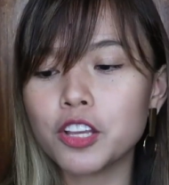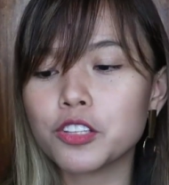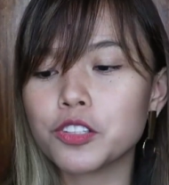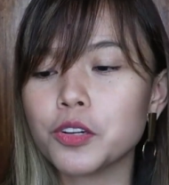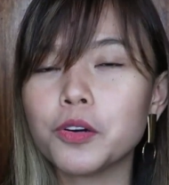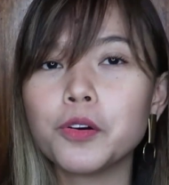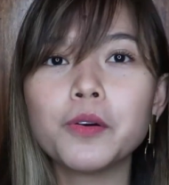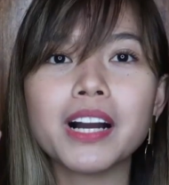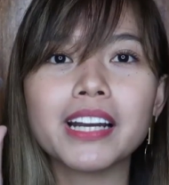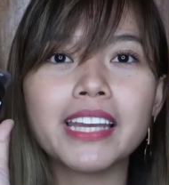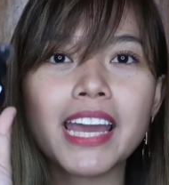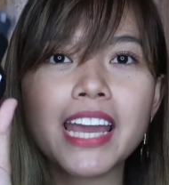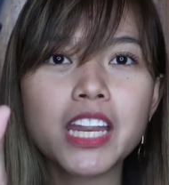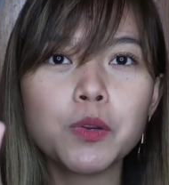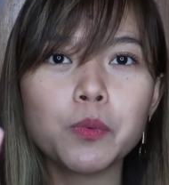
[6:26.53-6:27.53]
So,
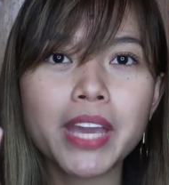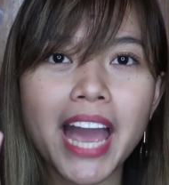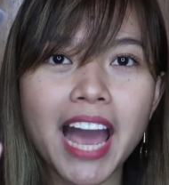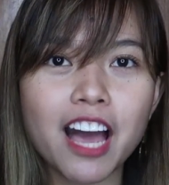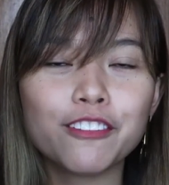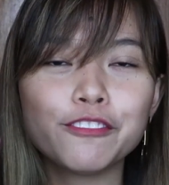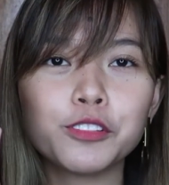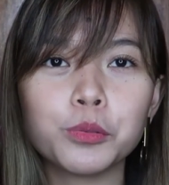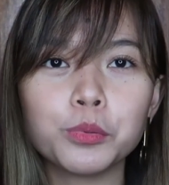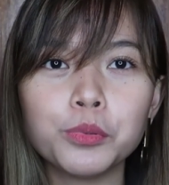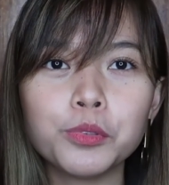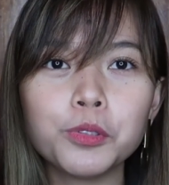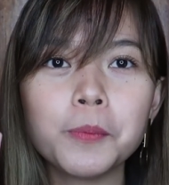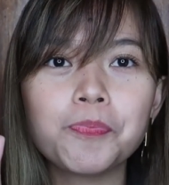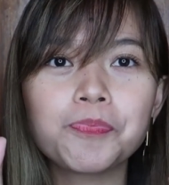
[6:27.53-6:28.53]
again, we have
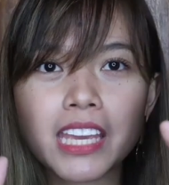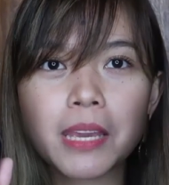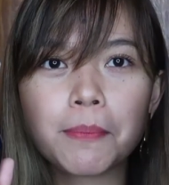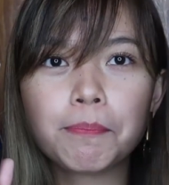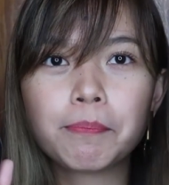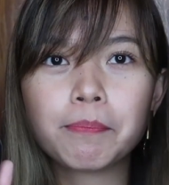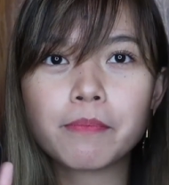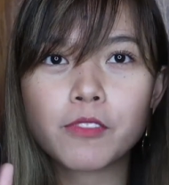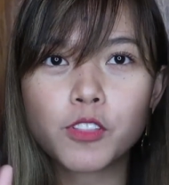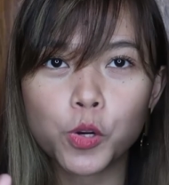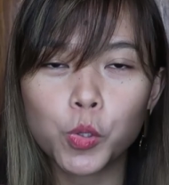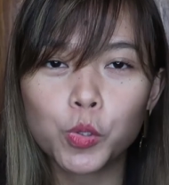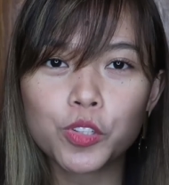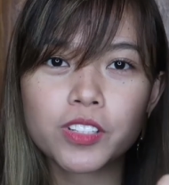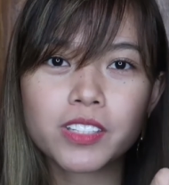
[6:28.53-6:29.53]
to keep
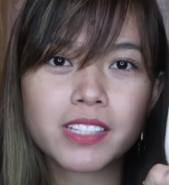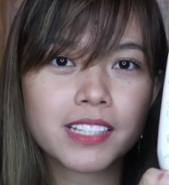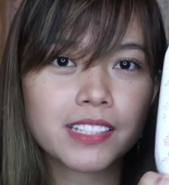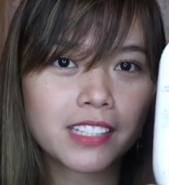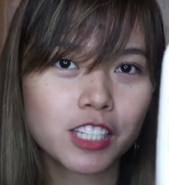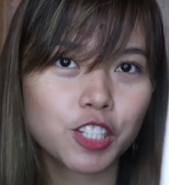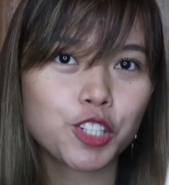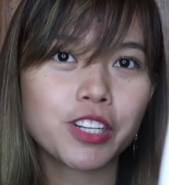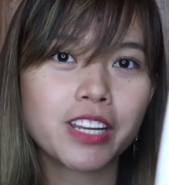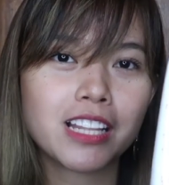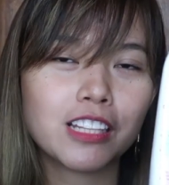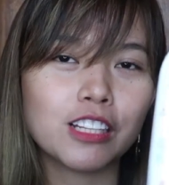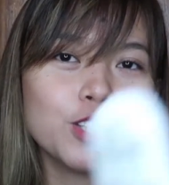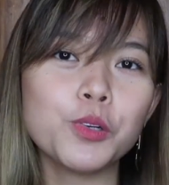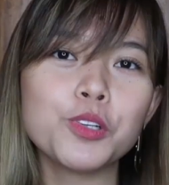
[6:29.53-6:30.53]
those
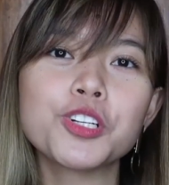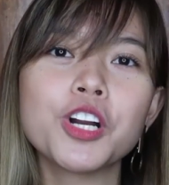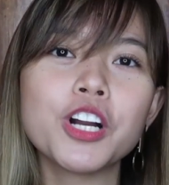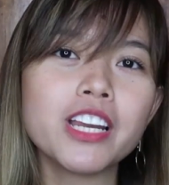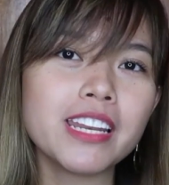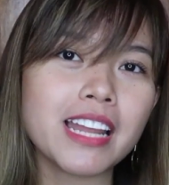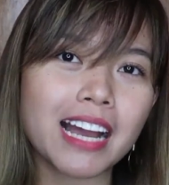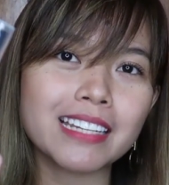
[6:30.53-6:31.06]
citronella lotion,